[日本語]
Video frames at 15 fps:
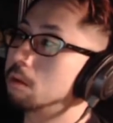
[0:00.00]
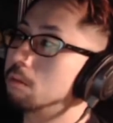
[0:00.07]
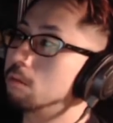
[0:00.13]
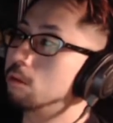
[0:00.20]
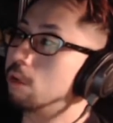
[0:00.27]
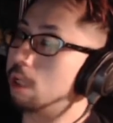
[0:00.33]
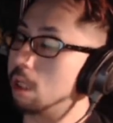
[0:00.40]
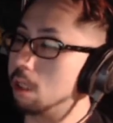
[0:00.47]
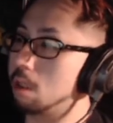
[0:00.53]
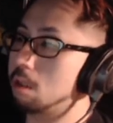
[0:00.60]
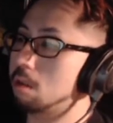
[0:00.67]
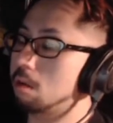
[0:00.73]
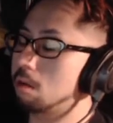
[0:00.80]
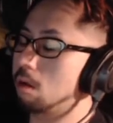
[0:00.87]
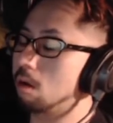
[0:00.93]
無理？
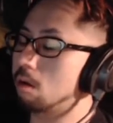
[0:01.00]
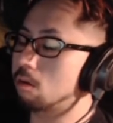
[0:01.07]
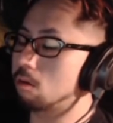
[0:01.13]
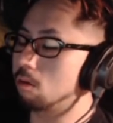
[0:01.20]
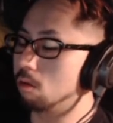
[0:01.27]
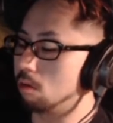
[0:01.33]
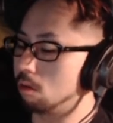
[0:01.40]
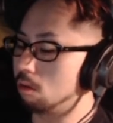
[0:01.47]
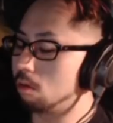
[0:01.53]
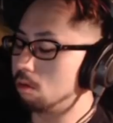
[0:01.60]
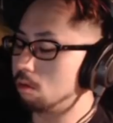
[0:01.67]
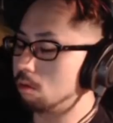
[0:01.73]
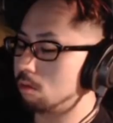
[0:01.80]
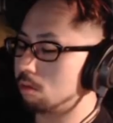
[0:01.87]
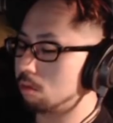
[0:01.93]
あ、そ
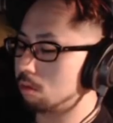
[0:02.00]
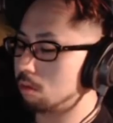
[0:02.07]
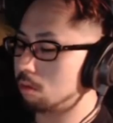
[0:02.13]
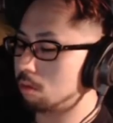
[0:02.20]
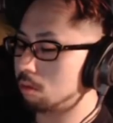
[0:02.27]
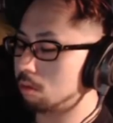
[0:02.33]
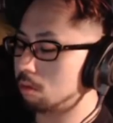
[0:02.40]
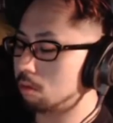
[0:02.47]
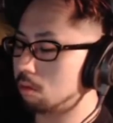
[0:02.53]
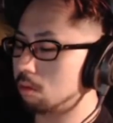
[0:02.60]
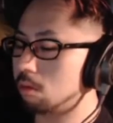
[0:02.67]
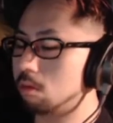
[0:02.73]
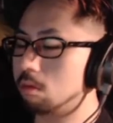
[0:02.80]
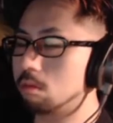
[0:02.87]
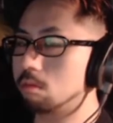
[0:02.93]

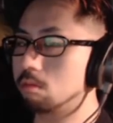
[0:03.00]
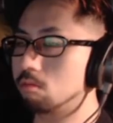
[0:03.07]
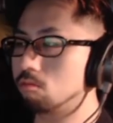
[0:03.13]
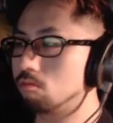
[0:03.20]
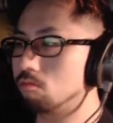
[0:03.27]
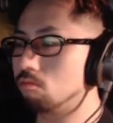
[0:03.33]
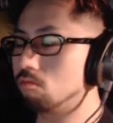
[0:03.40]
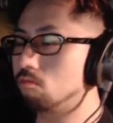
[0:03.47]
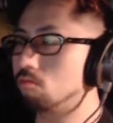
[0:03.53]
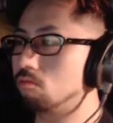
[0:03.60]
う、うーん、